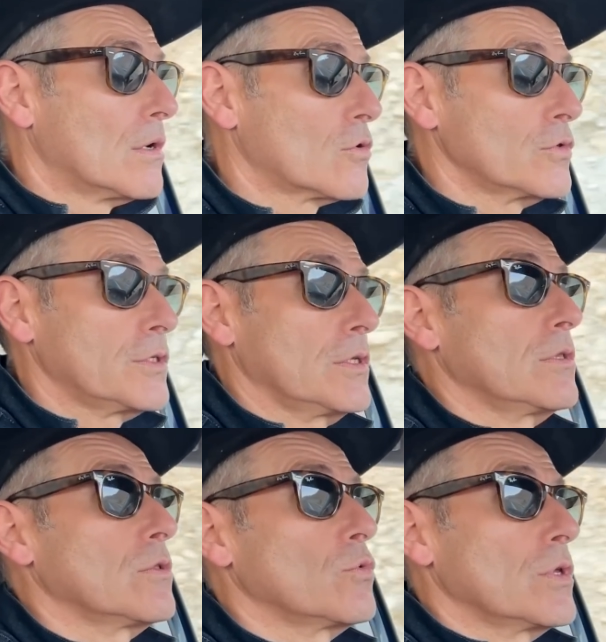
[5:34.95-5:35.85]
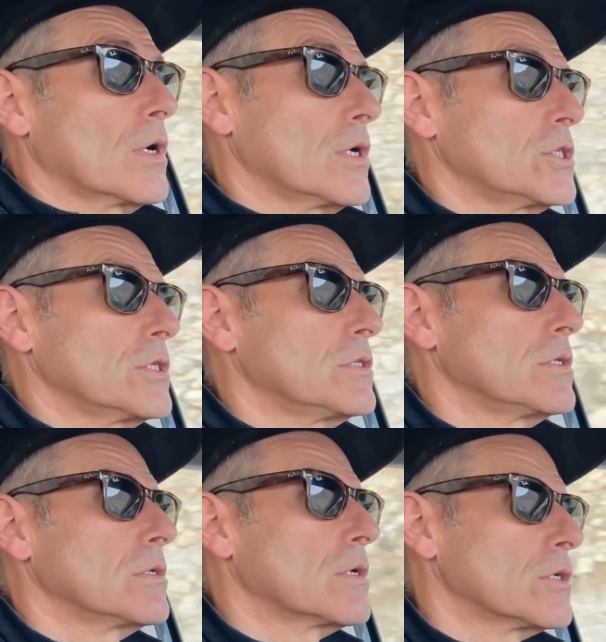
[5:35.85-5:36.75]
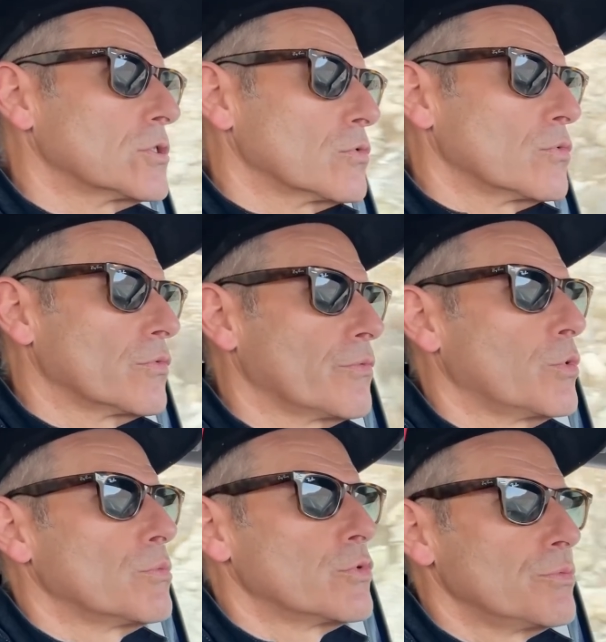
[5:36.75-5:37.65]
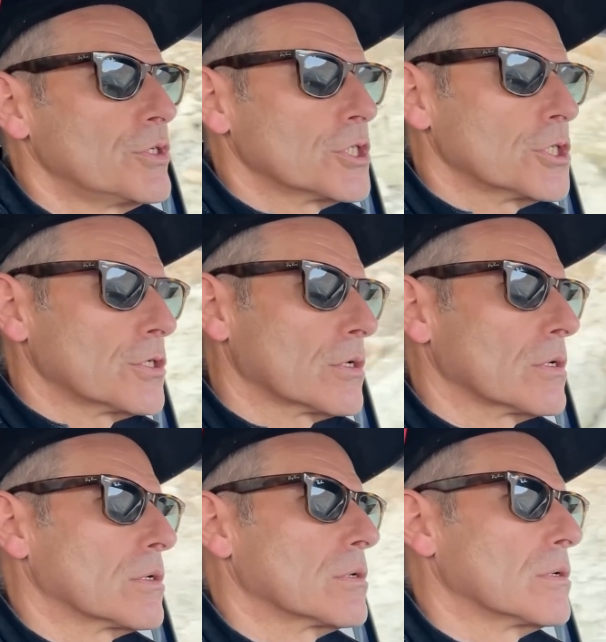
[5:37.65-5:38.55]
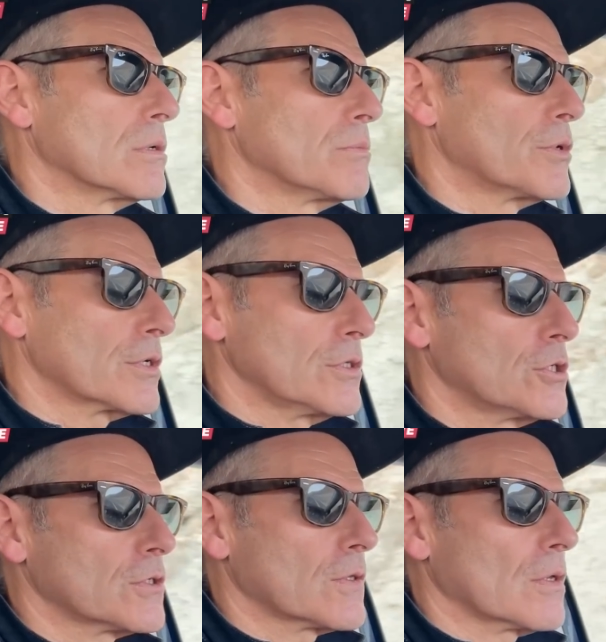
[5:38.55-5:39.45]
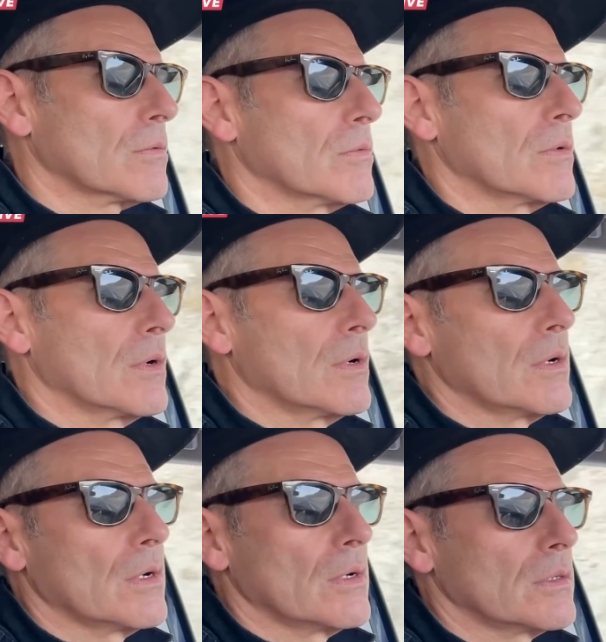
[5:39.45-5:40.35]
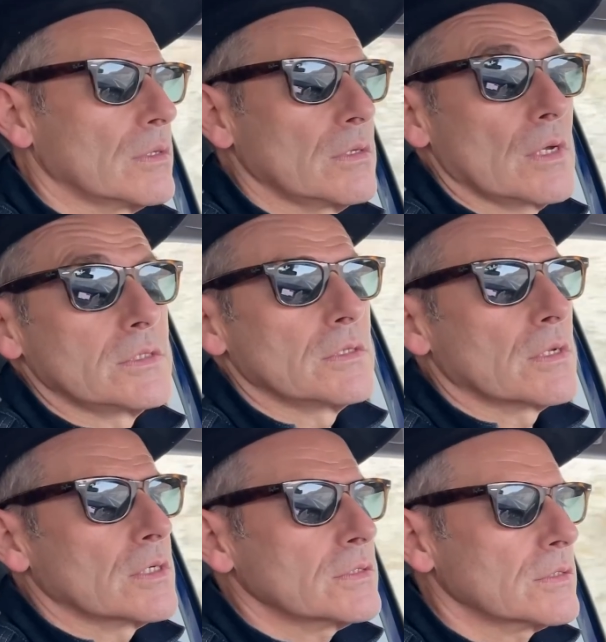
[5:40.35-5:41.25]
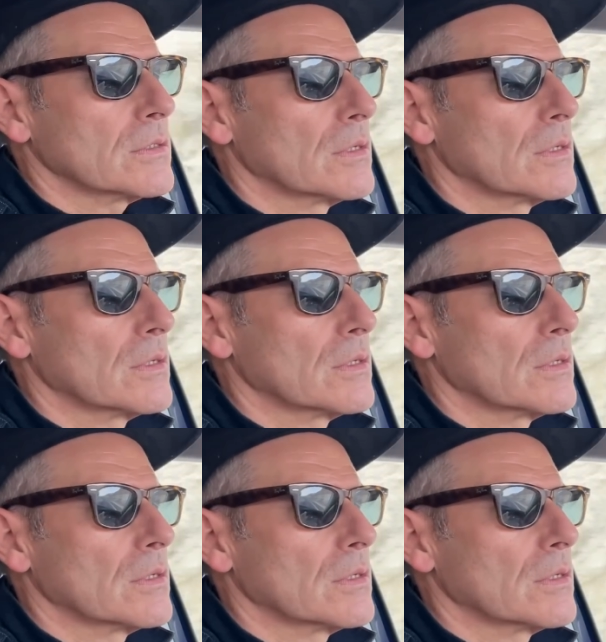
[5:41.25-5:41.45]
Рутины, но я каждый день хожу в бомбоубежище э, практически э, не один раз.